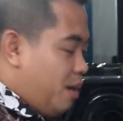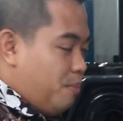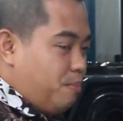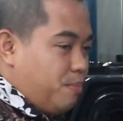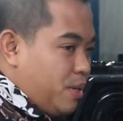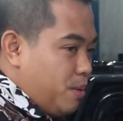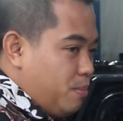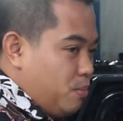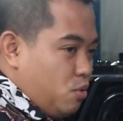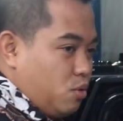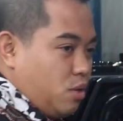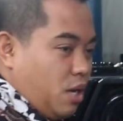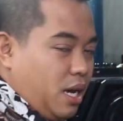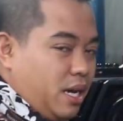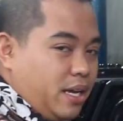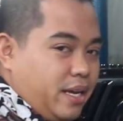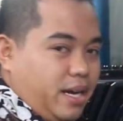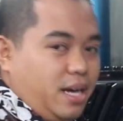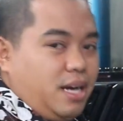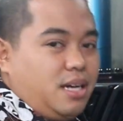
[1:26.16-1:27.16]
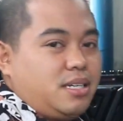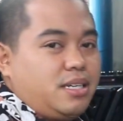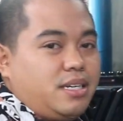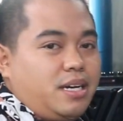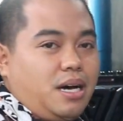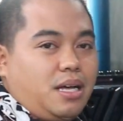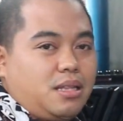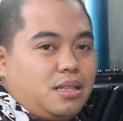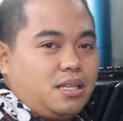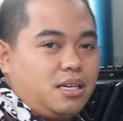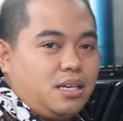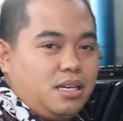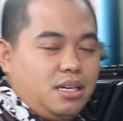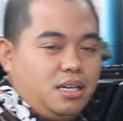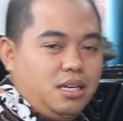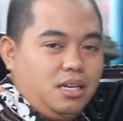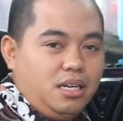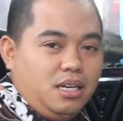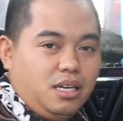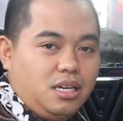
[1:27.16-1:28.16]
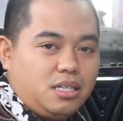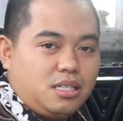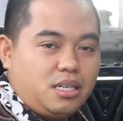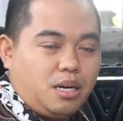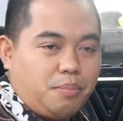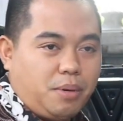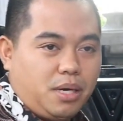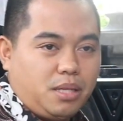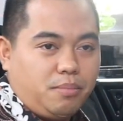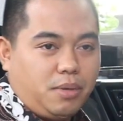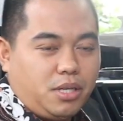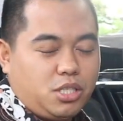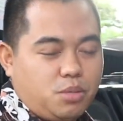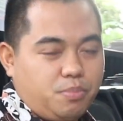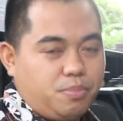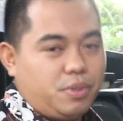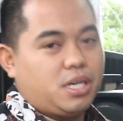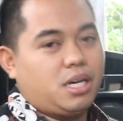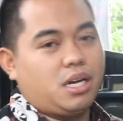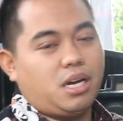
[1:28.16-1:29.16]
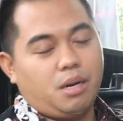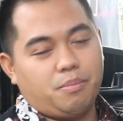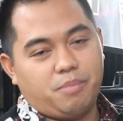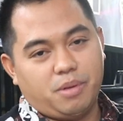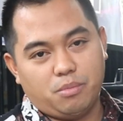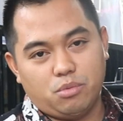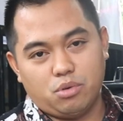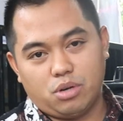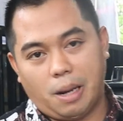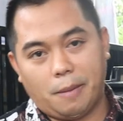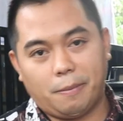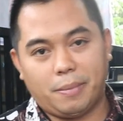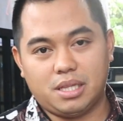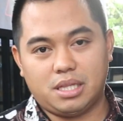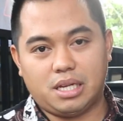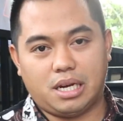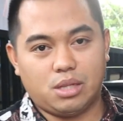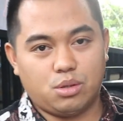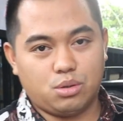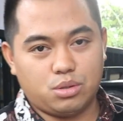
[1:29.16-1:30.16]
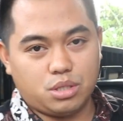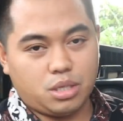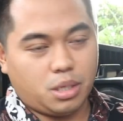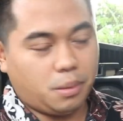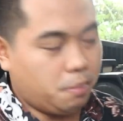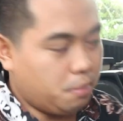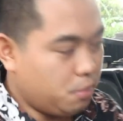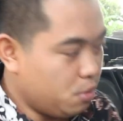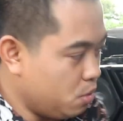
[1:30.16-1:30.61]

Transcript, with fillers: lebih murah yang DAT dapat 4 speaker lebih murah 400.000